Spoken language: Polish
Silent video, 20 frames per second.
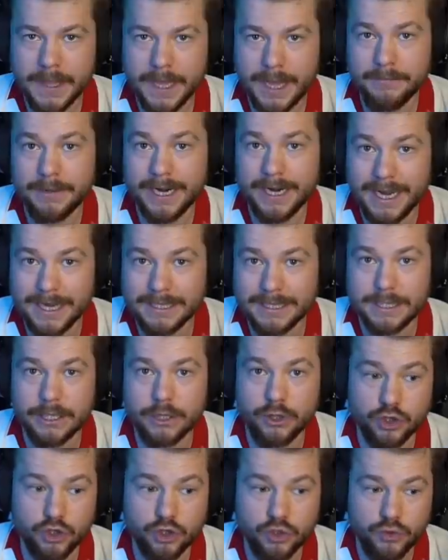
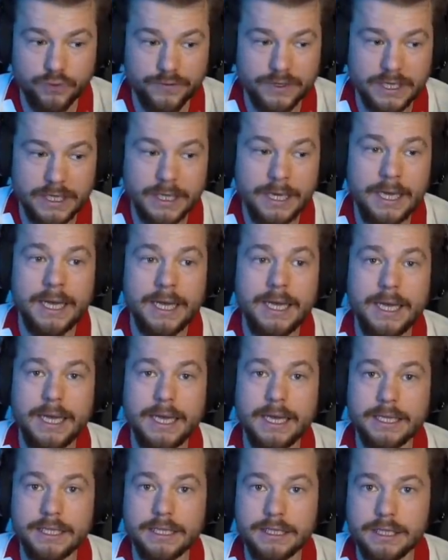amerykańskiej koszykówki
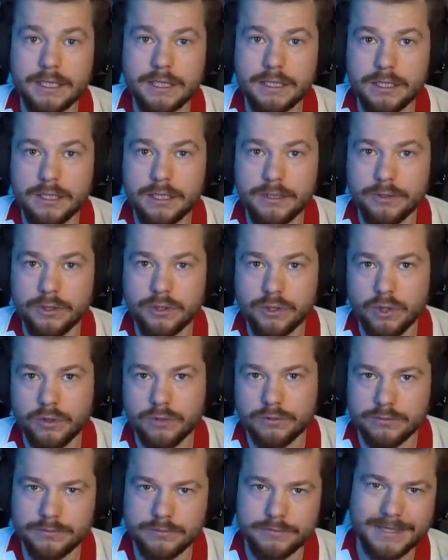e, i
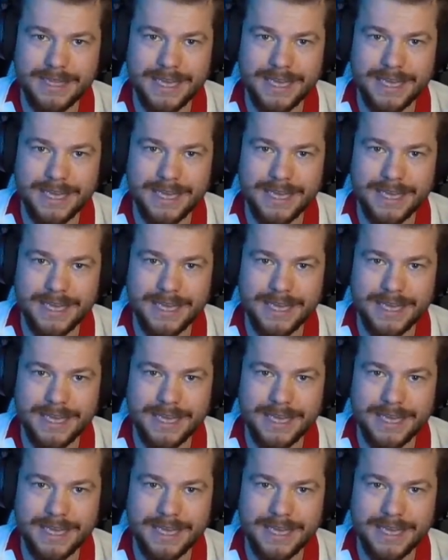no,